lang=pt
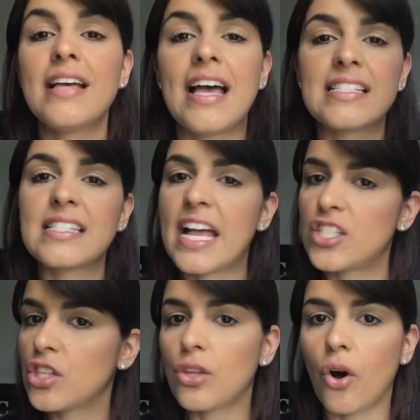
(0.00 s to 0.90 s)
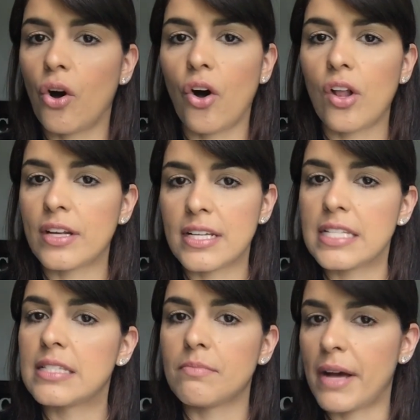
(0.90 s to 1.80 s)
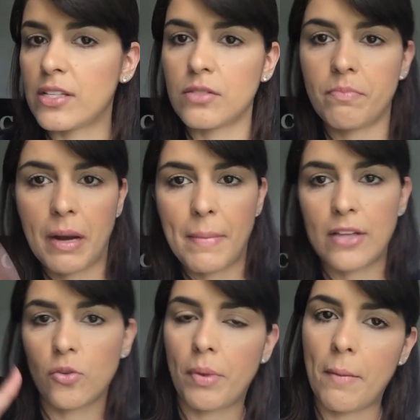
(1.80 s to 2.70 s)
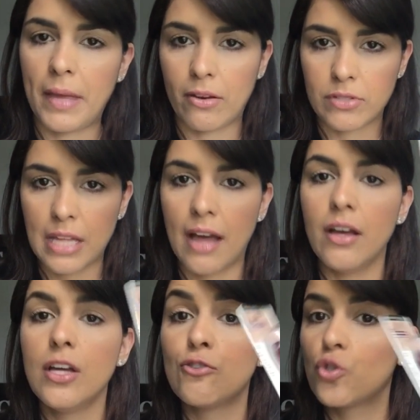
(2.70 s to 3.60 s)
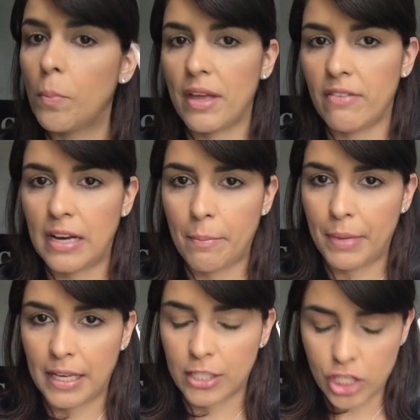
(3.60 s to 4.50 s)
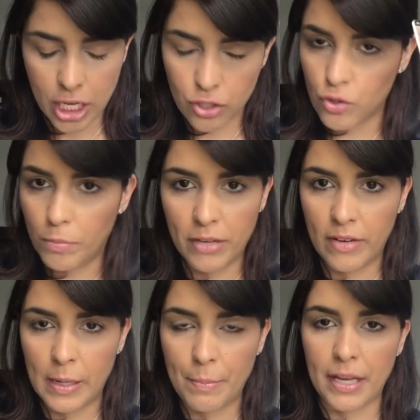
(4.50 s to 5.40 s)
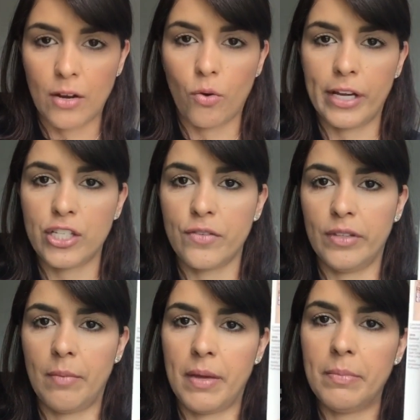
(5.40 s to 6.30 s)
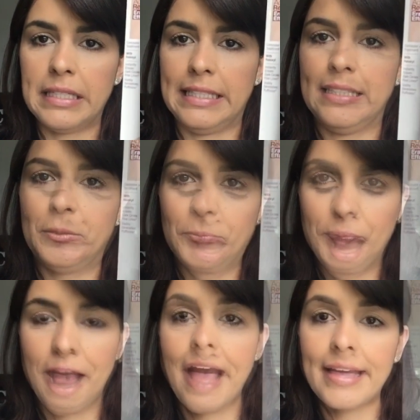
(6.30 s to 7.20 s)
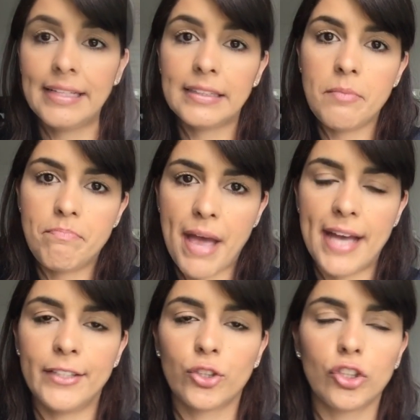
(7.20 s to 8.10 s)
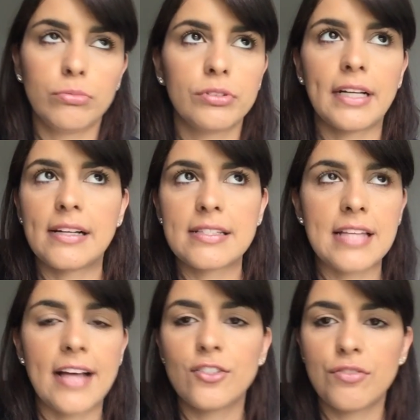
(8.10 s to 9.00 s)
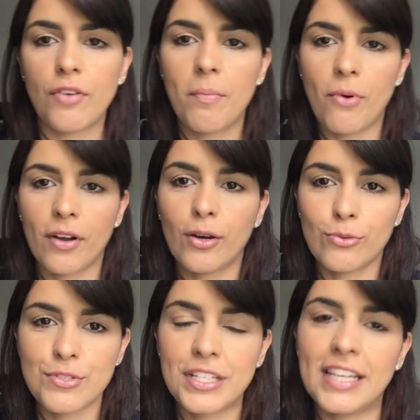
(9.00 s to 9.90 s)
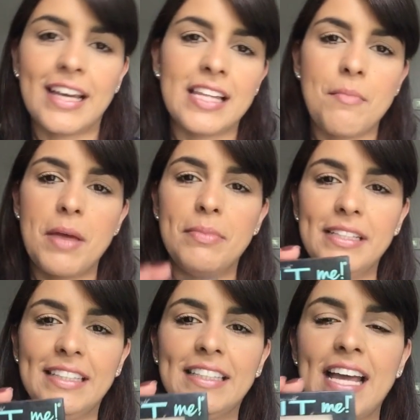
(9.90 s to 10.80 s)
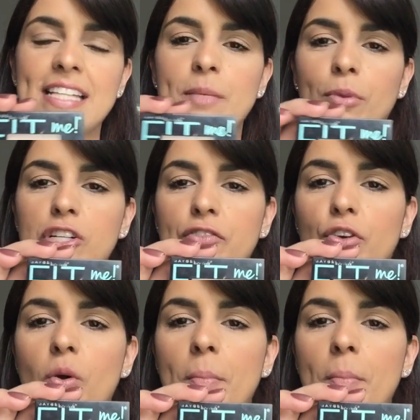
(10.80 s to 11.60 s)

é 7 dólares, mais para mais ou para menos, tá? Super vale a pena, gente, super vale a pena. Corretivo da Maybelline. Ainda em pele, todo mundo tá cansado de ver o pó que eu uso aqui, que é da Maybelline. Esse pó já foi